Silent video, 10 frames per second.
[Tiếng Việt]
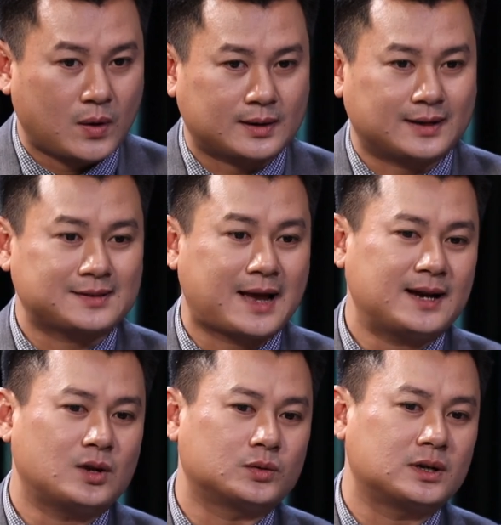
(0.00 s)
hoặc là
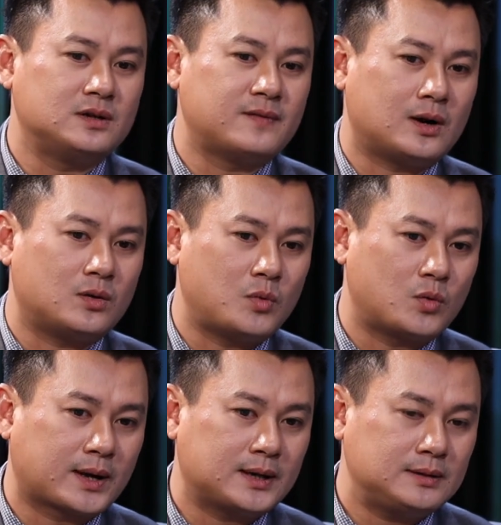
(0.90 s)
tái đầu tư vào
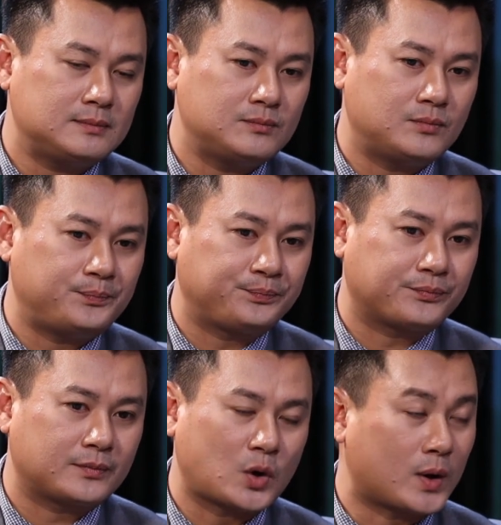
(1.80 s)
một cái
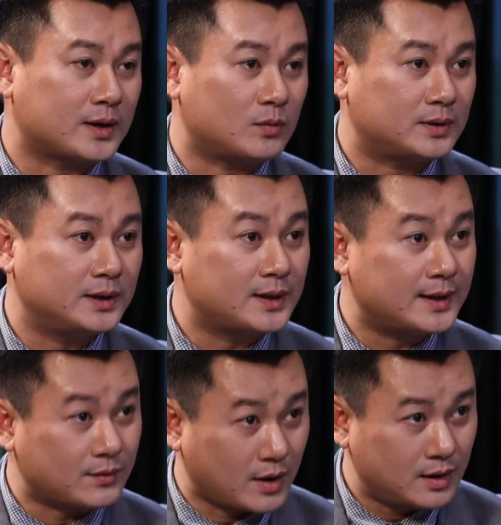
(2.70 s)
hoạt động kinh
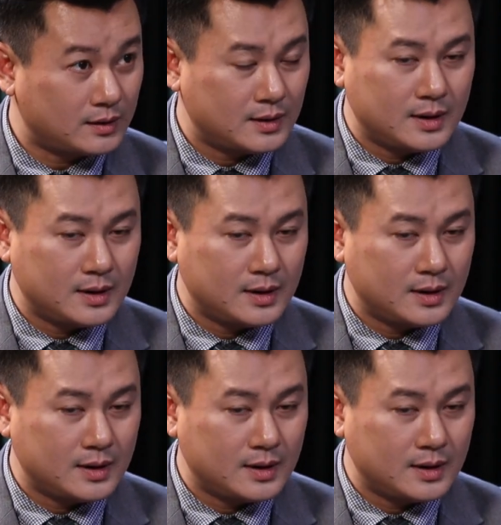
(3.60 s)
tế nào đó,